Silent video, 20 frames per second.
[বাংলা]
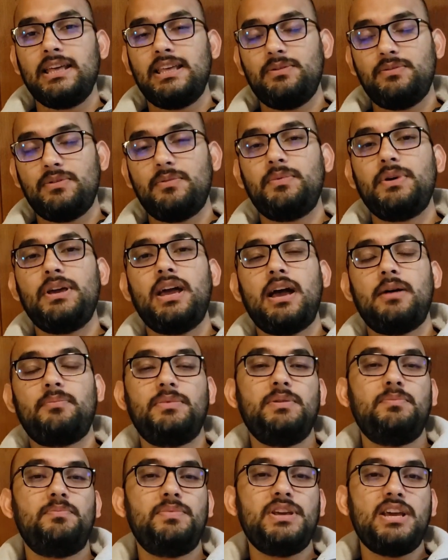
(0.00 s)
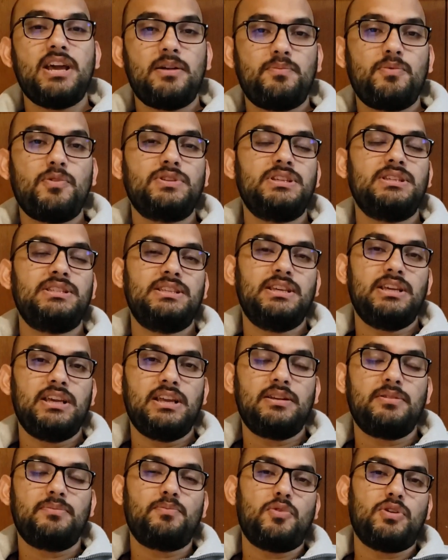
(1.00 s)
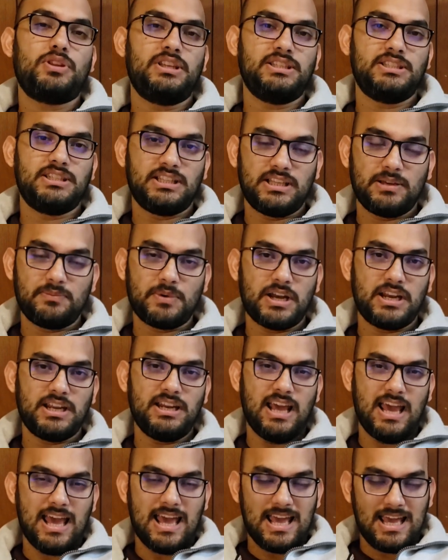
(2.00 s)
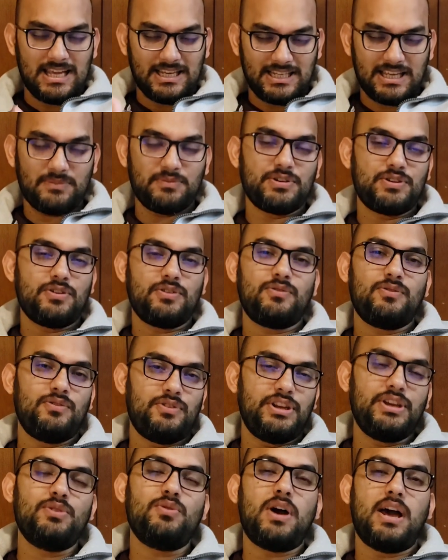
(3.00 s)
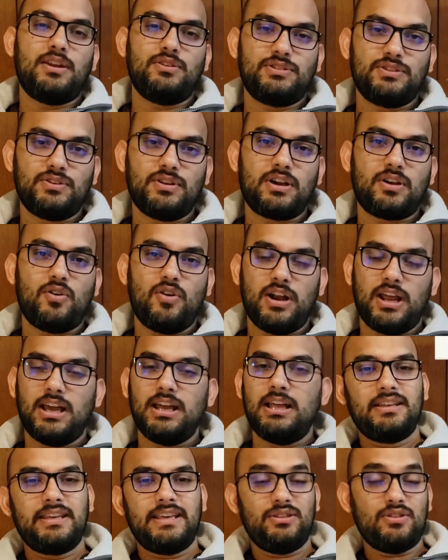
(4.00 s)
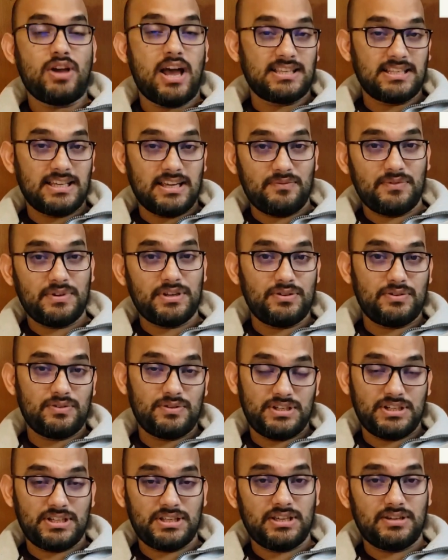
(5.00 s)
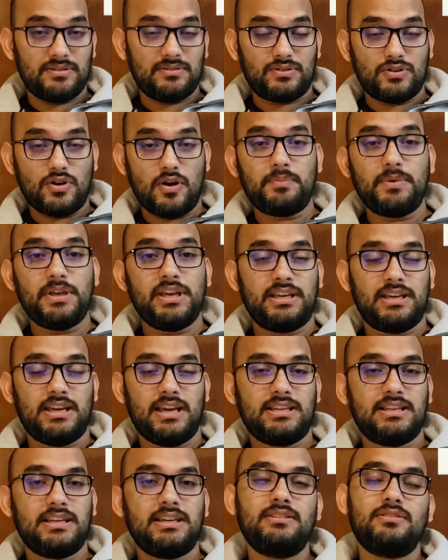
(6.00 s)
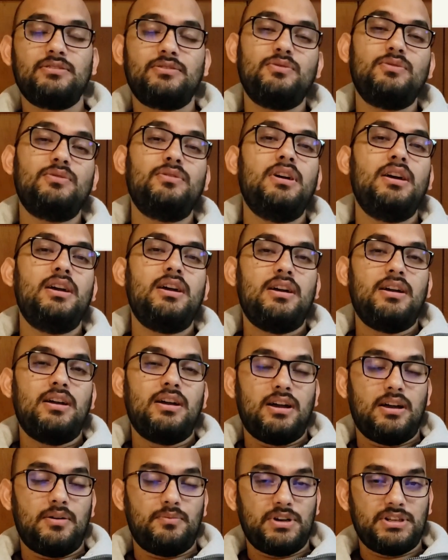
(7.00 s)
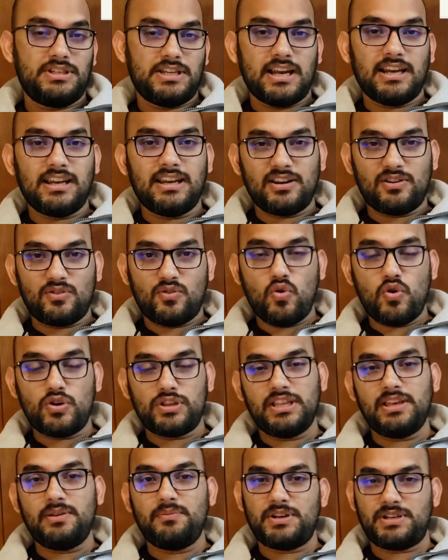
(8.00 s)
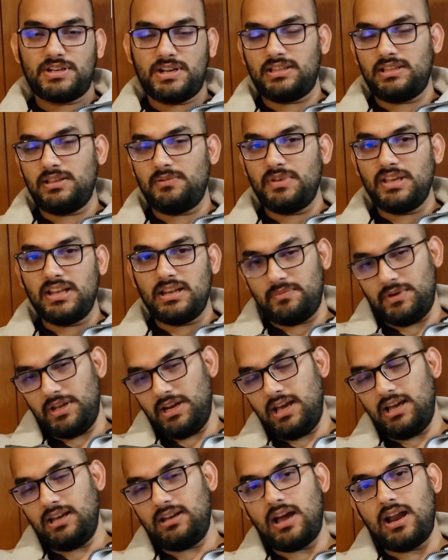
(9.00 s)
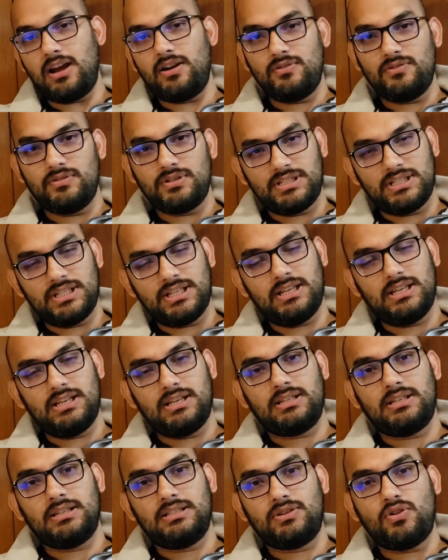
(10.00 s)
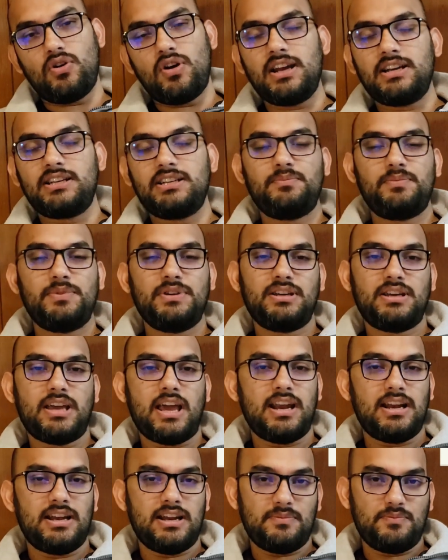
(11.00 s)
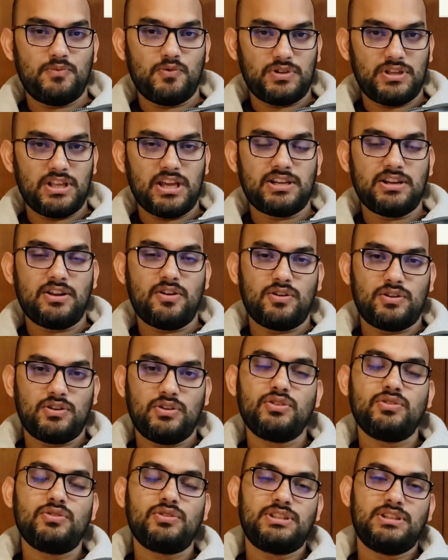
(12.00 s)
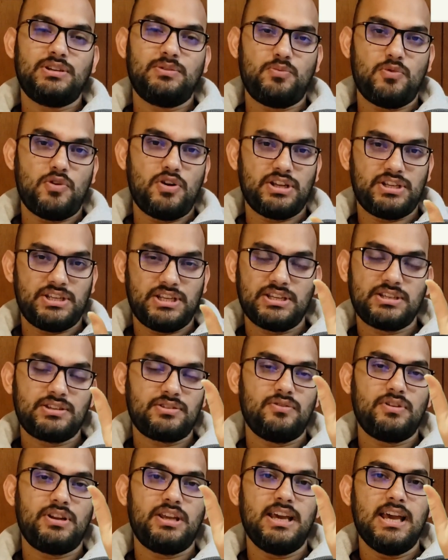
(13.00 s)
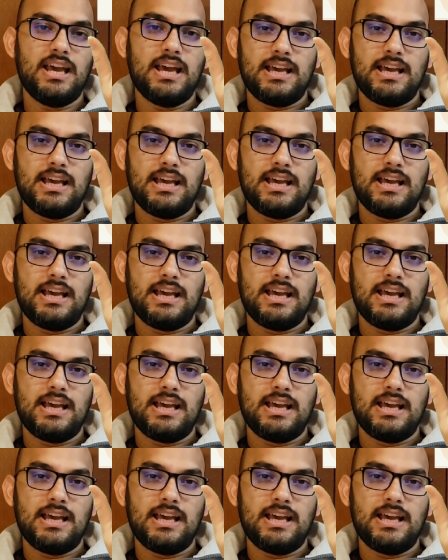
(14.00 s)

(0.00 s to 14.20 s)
কিভাবে আপনি পিয়ার প্রসেসিংয়ের পথে যেতে পারেন সেই বিষয়গুলো নিয়েও আলোচনা করা কিন্তু আজকের ভিডিওর যে টপিক এটা কিন্তু আমার চ্যানেলের কোর থিমের সাথে মিলবে না কারণ হচ্ছে স্কলারশিপে ক্যানাডায় পড়তে আসার অর্থই হচ্ছে পড়া শেষ করে